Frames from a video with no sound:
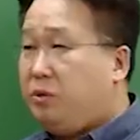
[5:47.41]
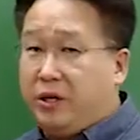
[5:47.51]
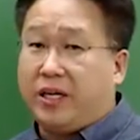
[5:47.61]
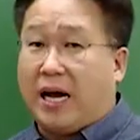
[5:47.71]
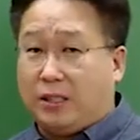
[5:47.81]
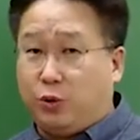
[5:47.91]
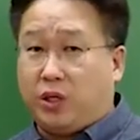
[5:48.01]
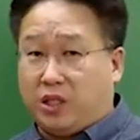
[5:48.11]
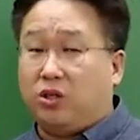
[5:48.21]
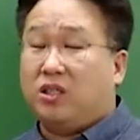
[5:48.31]
의미를 가지고
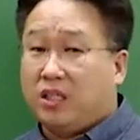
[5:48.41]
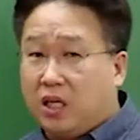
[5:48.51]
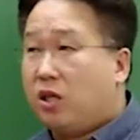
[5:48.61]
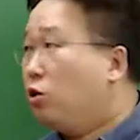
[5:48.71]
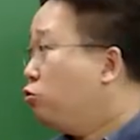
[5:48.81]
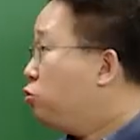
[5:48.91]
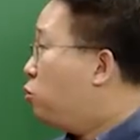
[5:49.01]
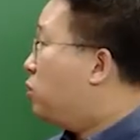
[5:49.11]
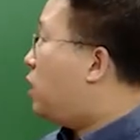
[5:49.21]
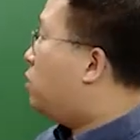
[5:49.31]
있겠죠. 그래서
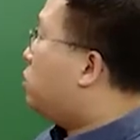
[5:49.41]
유통이라는